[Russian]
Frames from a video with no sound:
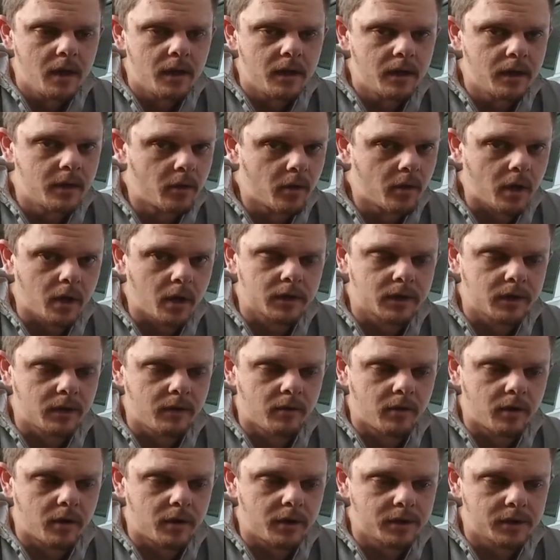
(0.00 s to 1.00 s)
или около
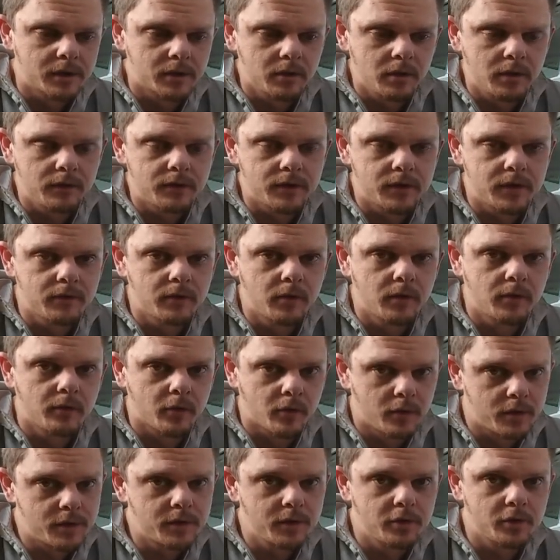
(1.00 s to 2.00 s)
того, и стоит всего в
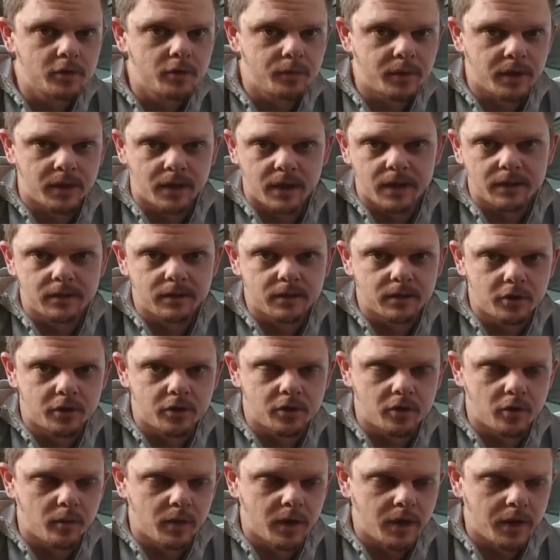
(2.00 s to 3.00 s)
розницу 15
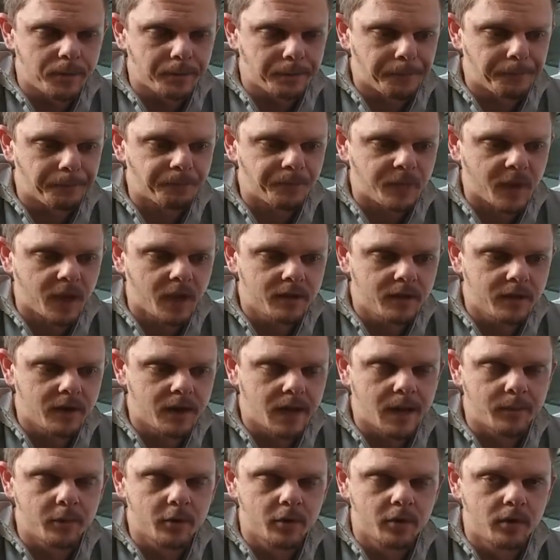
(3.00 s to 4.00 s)
тысяч рублей. Это
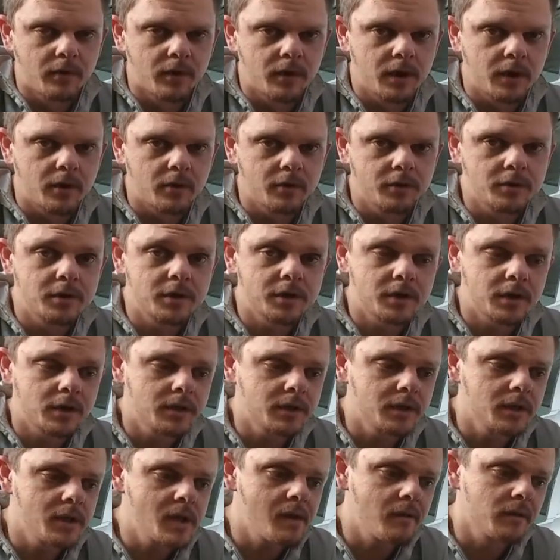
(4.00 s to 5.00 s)
рекомендованная розничная
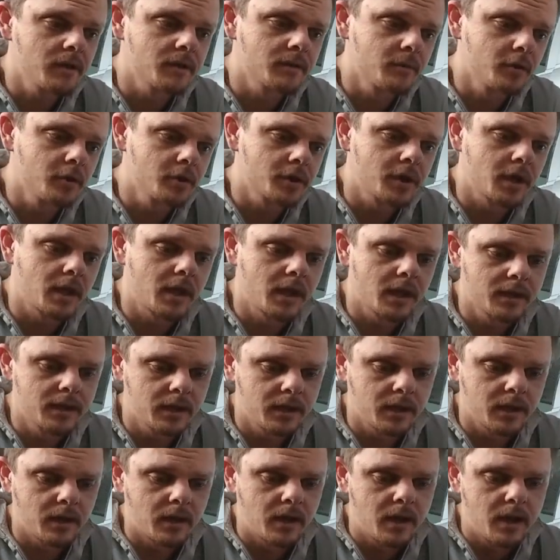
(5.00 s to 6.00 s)
цена, возможно, она
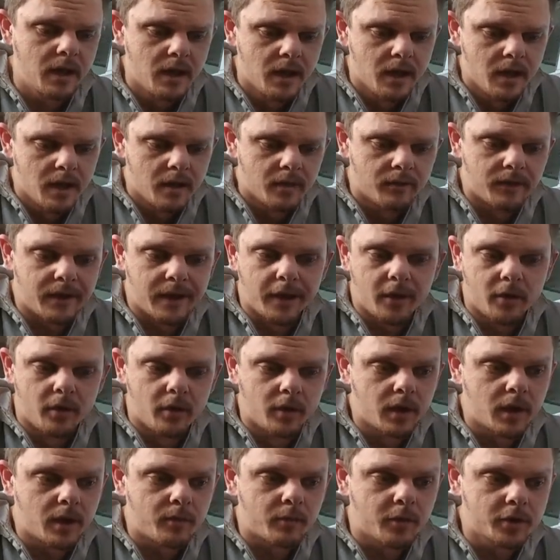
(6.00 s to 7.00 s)
где-то в
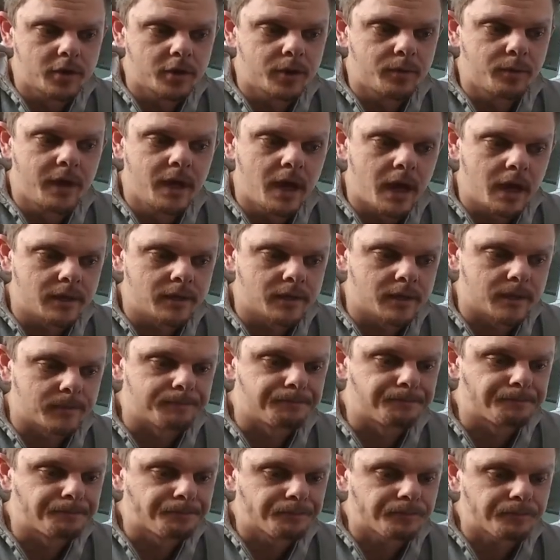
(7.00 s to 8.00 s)
регионах может меняться.
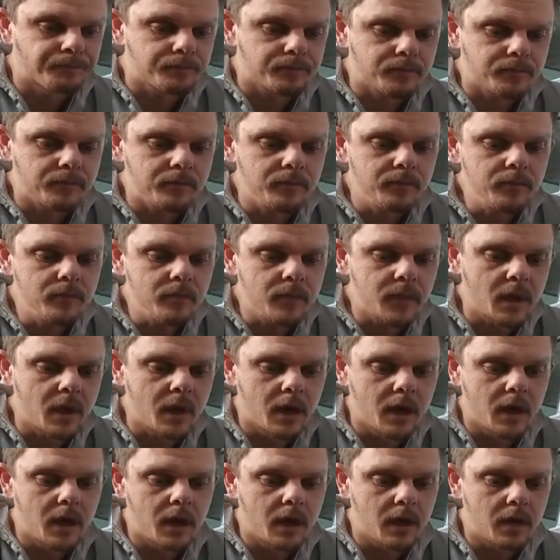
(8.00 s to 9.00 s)

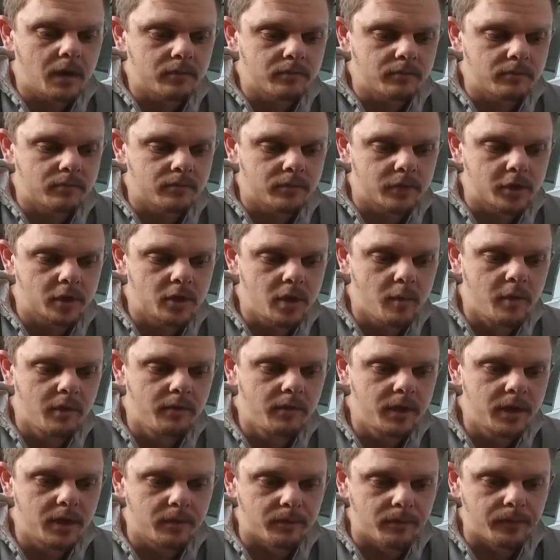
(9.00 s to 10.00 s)
А, что мы
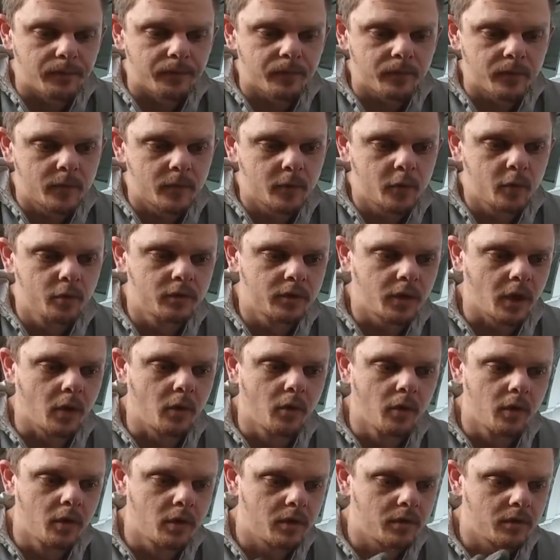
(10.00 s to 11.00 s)
видим? Тут
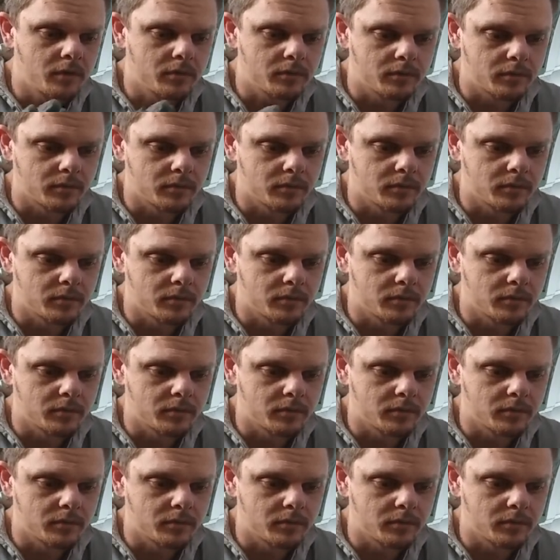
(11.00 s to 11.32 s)
такое, э,